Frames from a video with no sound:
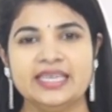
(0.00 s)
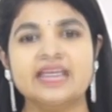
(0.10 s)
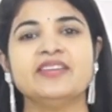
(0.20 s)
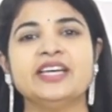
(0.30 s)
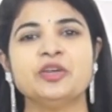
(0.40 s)
ఈ
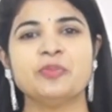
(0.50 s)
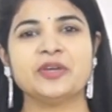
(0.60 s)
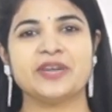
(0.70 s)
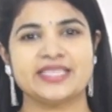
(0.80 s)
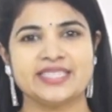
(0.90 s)
వీడియో
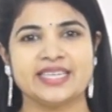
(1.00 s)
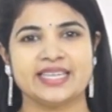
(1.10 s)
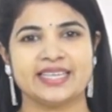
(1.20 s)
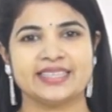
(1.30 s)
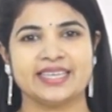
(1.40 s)
మీకు
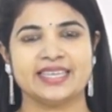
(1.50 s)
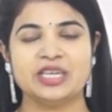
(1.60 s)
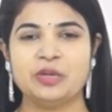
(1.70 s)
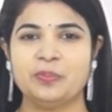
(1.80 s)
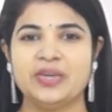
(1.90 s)
నచ్చినట్లయితే
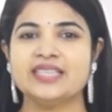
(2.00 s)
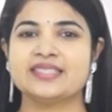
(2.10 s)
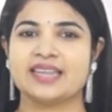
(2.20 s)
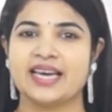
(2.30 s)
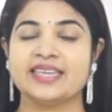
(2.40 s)
ప్లీజ్
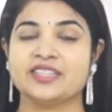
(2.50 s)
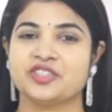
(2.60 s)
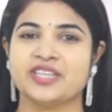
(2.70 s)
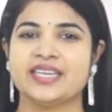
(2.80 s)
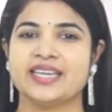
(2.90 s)
లైక్
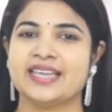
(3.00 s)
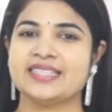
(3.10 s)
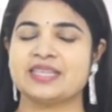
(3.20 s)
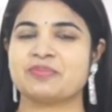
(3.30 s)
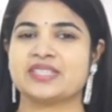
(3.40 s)
షేర్
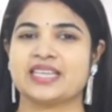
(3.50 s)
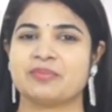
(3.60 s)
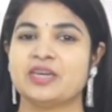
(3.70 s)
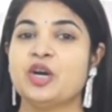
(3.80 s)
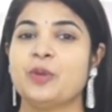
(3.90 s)
అండ్
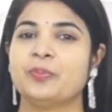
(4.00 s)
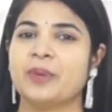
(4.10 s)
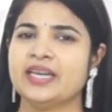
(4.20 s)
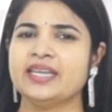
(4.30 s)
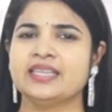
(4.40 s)
సబ్స్క్రైబ్
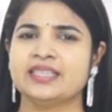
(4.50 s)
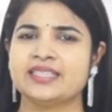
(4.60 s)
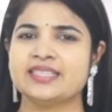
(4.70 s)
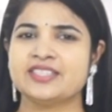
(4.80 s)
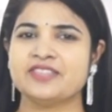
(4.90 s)
మరీ
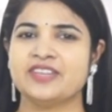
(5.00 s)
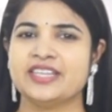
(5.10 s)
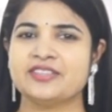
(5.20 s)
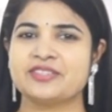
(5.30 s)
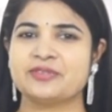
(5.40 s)
ఇంట్రెస్టింగ్
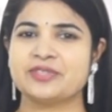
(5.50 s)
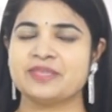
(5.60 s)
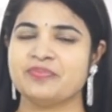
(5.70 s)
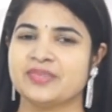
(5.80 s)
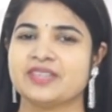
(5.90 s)
వీడియోస్
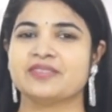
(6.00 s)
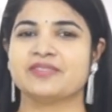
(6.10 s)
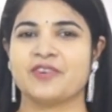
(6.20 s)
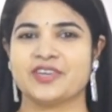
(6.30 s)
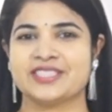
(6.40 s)
కోసం
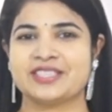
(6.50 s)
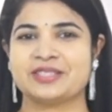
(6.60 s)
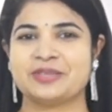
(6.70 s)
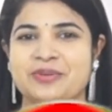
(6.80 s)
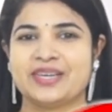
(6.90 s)
వాచ్
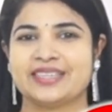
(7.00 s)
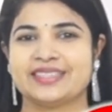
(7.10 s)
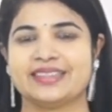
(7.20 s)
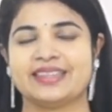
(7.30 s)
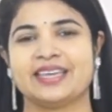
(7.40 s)
చేస్తూ
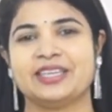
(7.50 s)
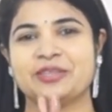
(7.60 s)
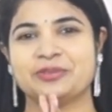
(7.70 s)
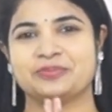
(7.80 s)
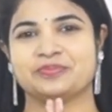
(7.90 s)
ఉండండి థ్యాంక్ యూ